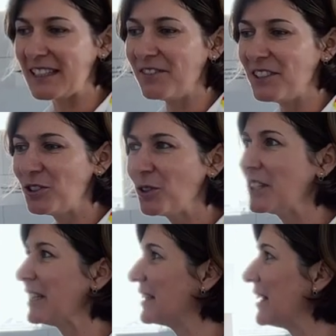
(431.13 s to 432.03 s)

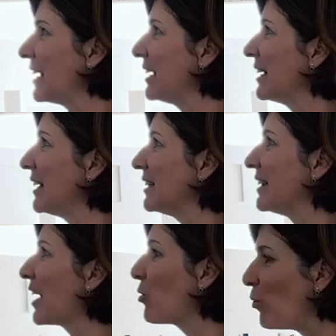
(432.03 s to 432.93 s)
доведенная до
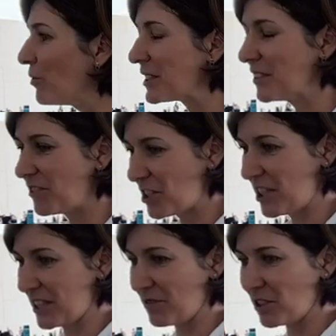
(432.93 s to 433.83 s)
такого совершенства